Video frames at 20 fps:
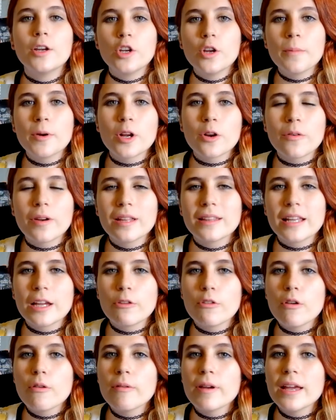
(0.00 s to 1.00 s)
Número
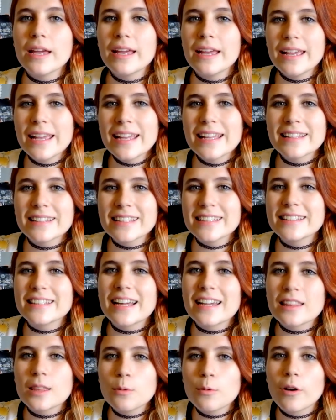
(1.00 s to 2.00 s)
49,
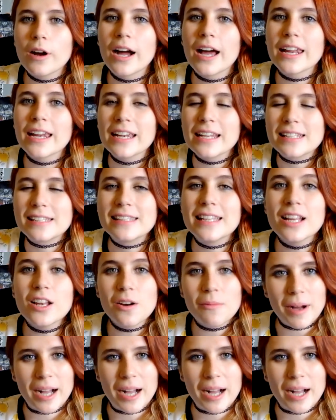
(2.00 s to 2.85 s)
intentar dibujar en estilo